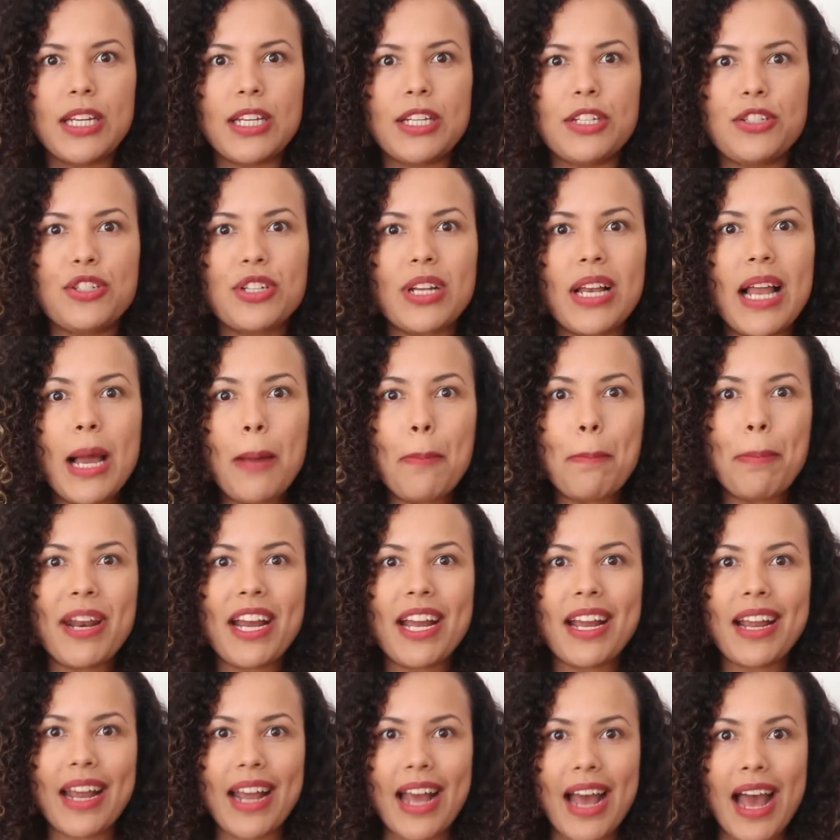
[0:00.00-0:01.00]
e de lá
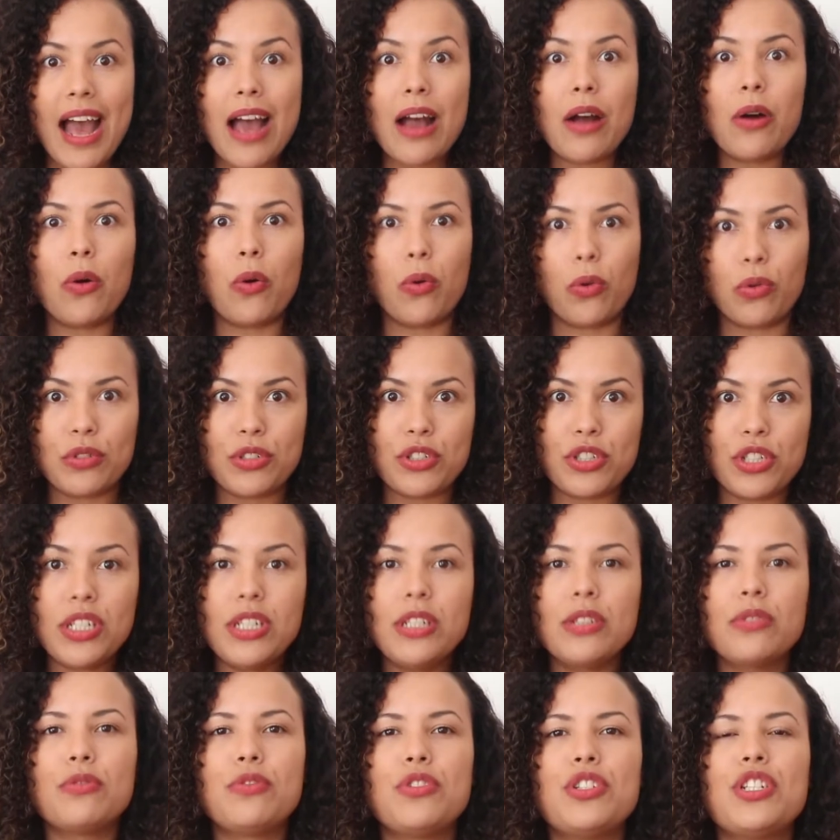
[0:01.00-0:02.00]
para cá,
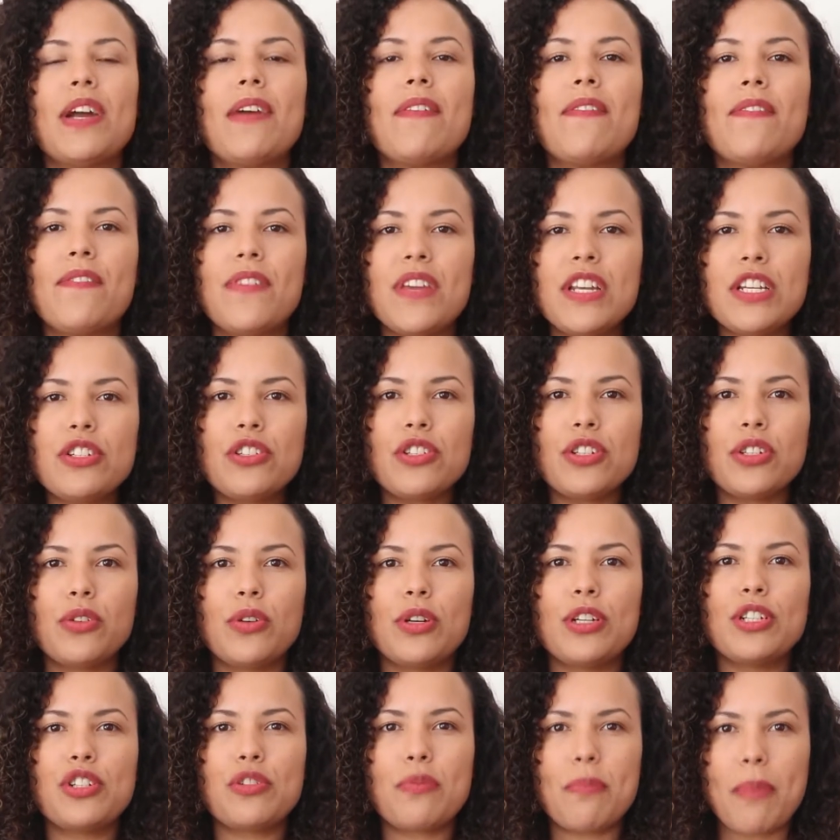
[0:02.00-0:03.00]
hoje, no dia
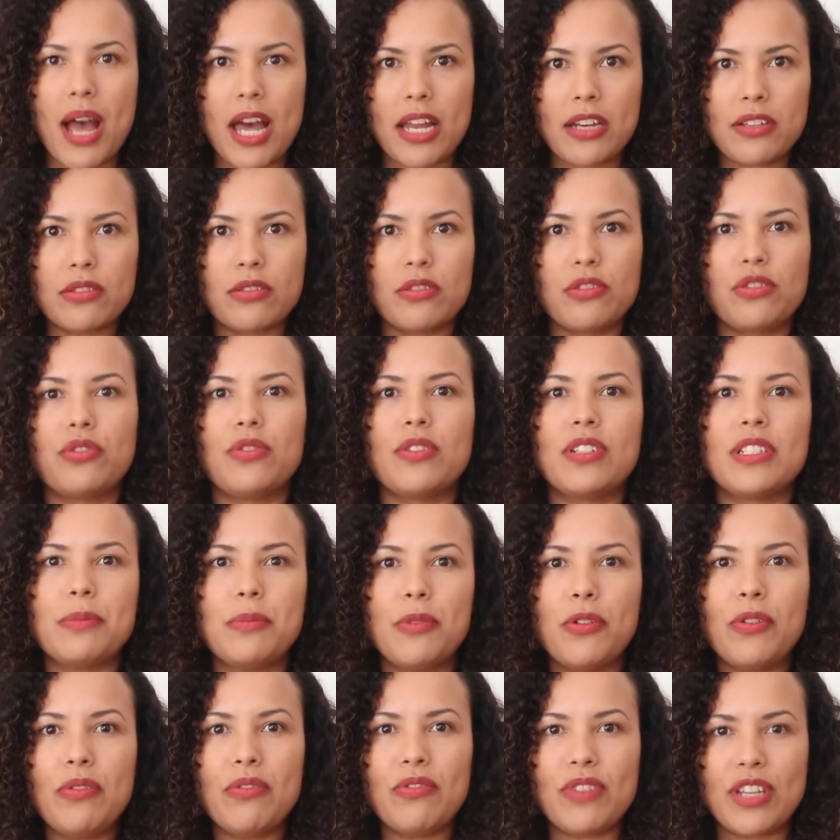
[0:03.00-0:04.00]
22 de março de
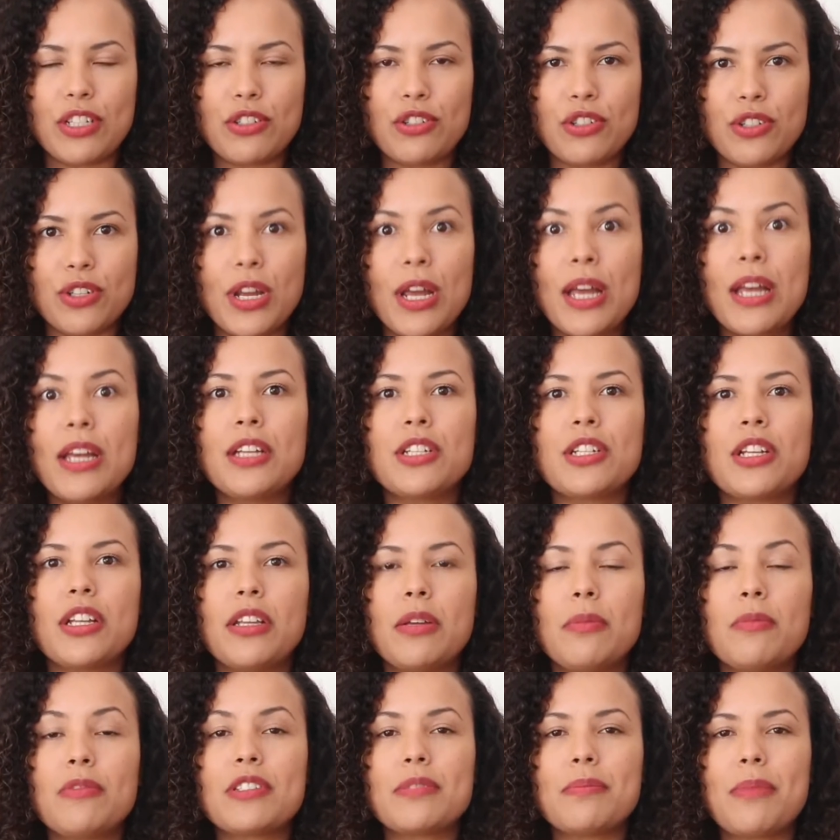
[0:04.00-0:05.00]
2020, já
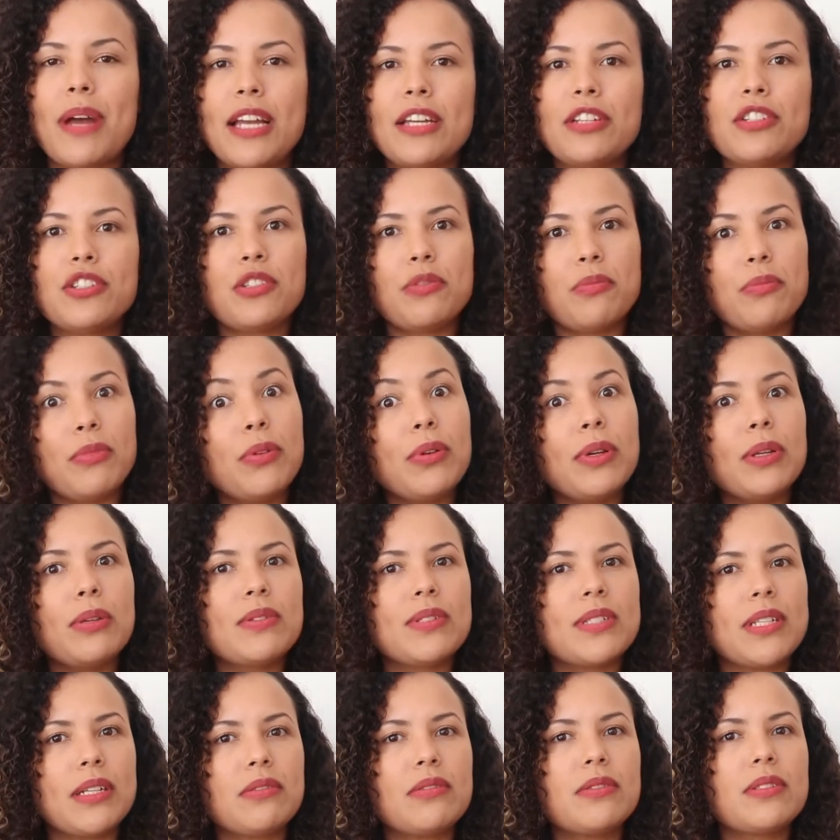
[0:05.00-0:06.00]
temos mais de
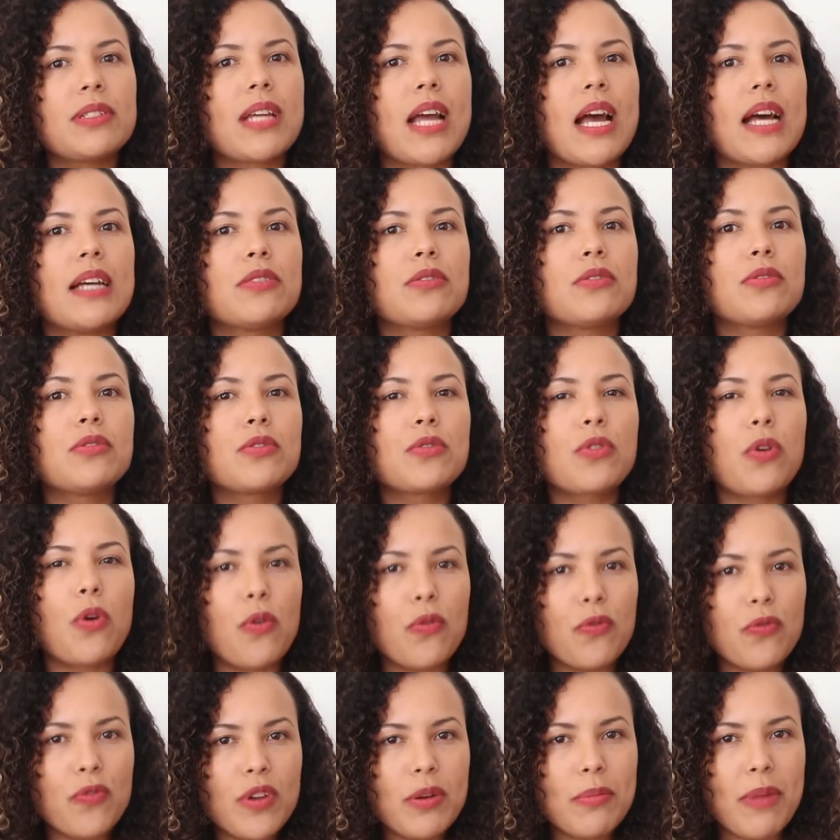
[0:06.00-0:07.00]
1.200 casos
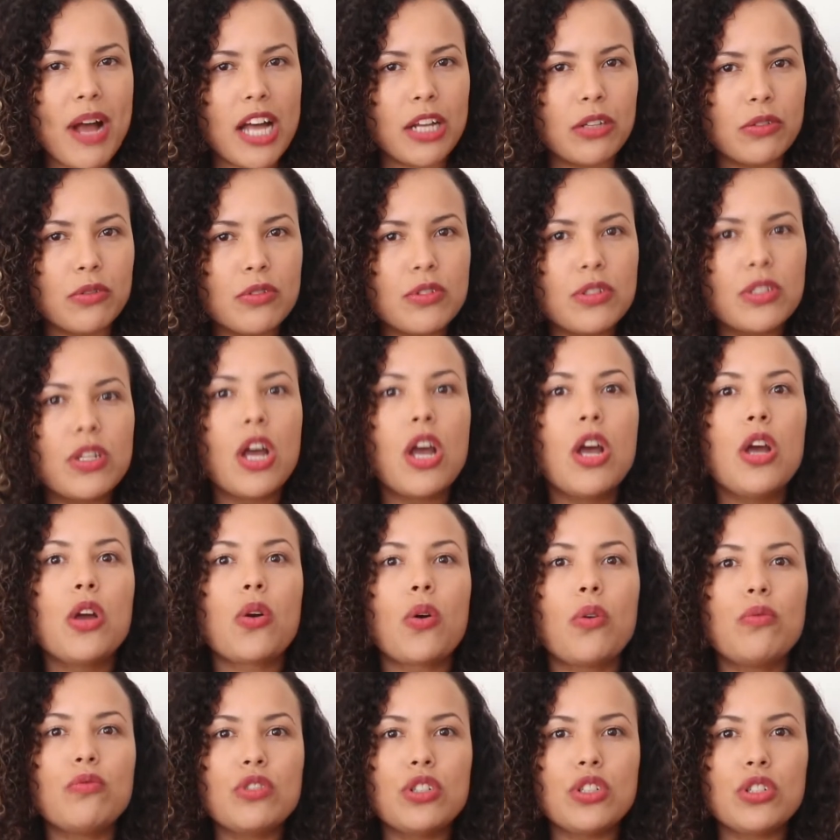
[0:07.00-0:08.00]
confirmados,
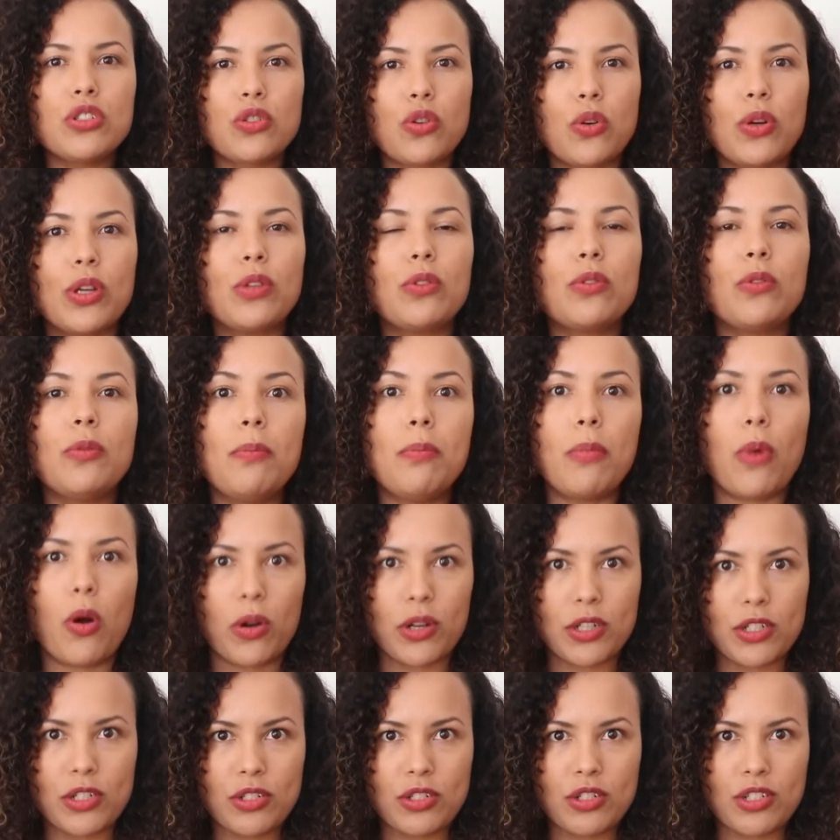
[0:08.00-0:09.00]
com 18
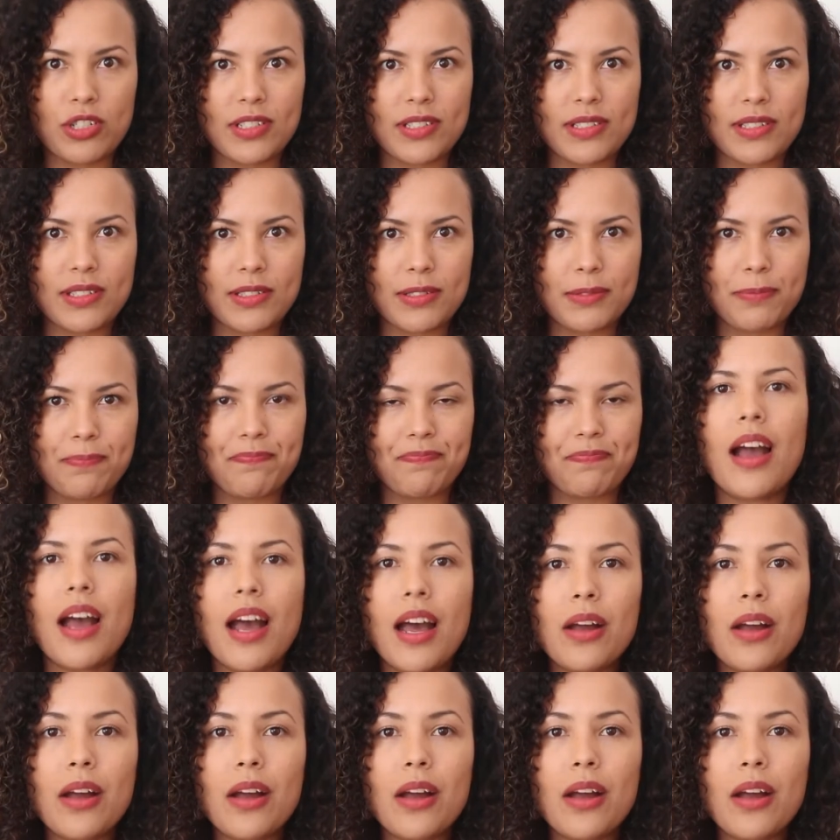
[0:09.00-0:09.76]
mortes.